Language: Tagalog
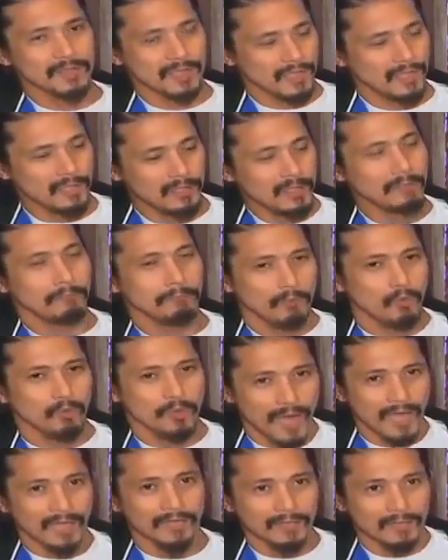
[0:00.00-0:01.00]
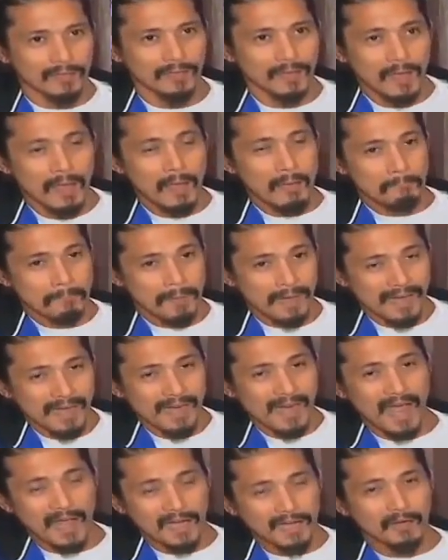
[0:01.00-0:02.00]
ko sa lipunan,
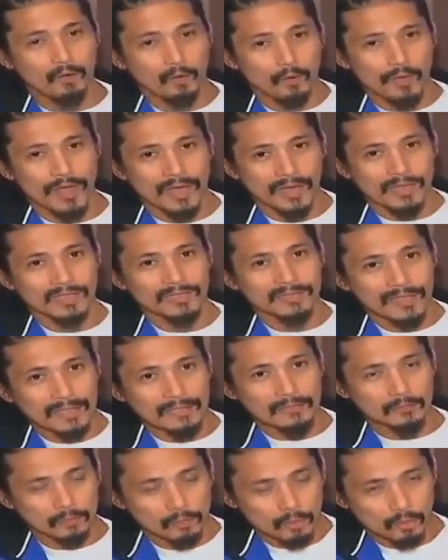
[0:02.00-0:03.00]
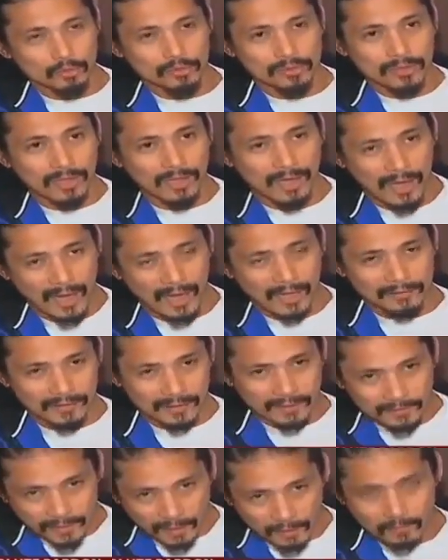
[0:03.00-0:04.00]
binayaran ko yan ng tatlot
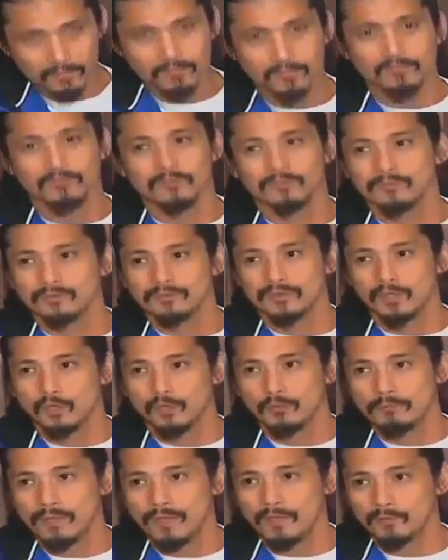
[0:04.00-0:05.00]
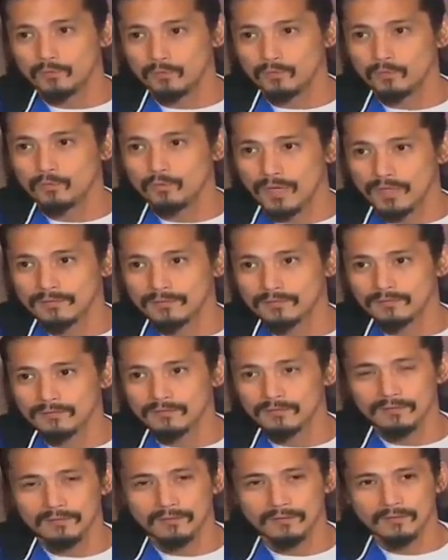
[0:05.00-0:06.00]
kalahating taon sa loob ng kulungan.
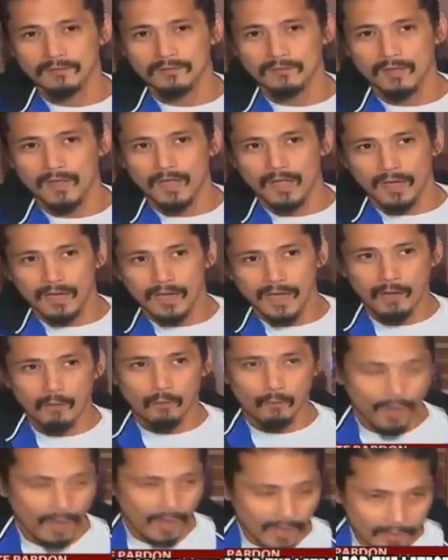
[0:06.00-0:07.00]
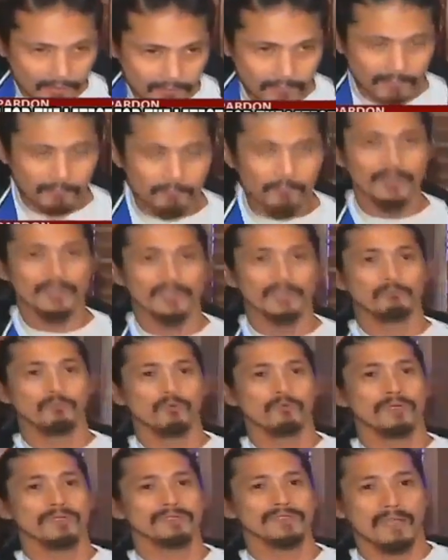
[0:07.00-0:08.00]
Kaya walang pwede
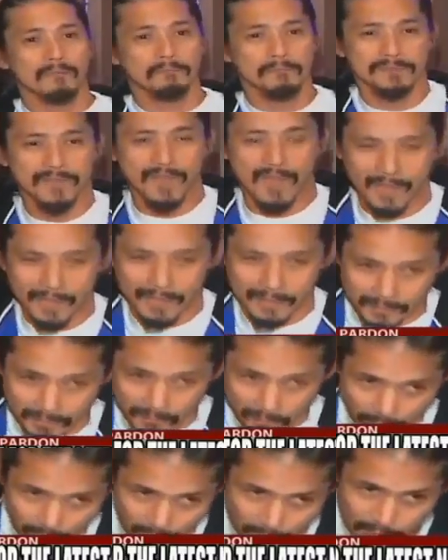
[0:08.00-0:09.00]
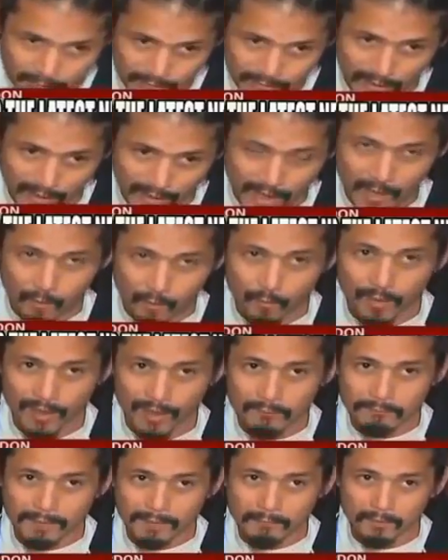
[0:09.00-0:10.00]
pong magsabi sa akin, Oy,
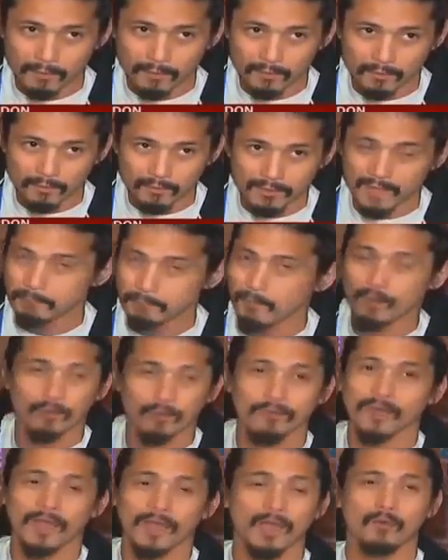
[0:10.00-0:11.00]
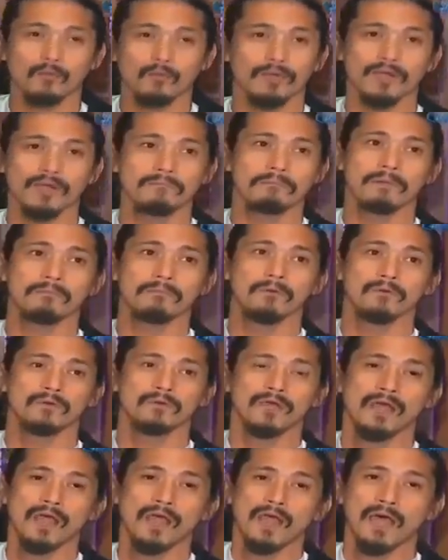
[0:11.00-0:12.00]
nakakuha kang pabor. Hindi po ako nakakuha ng
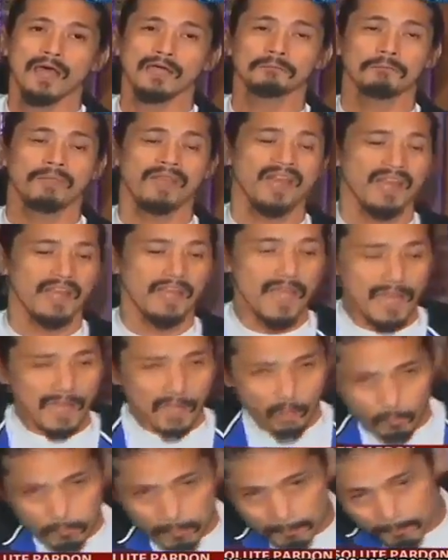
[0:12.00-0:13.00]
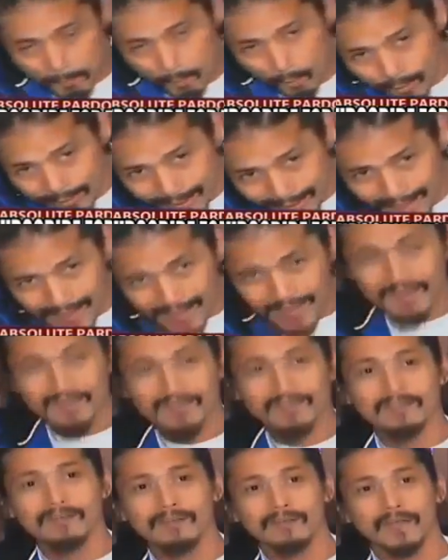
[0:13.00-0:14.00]
pabor. At binayaran ko pa po
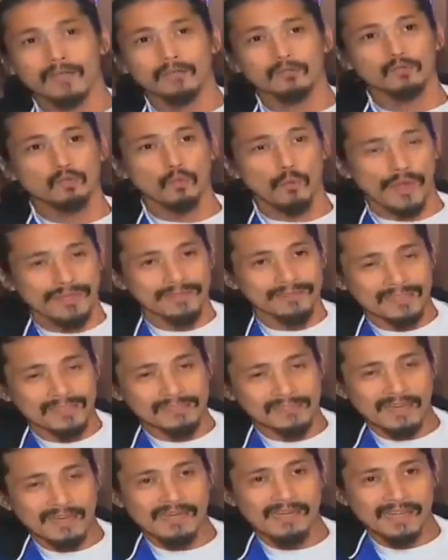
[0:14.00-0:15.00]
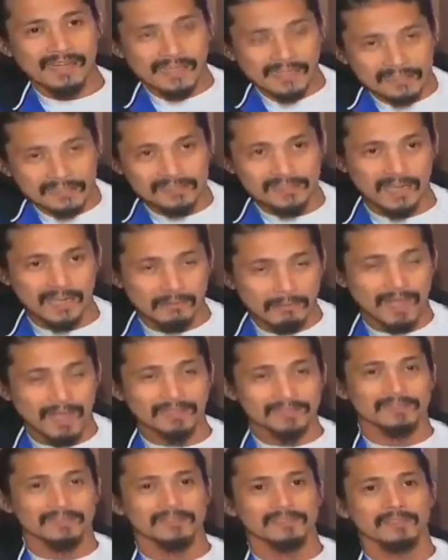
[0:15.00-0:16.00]
uli ng 23 years sa
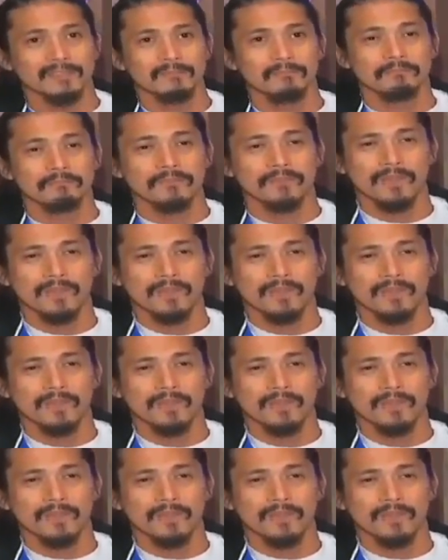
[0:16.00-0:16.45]
labas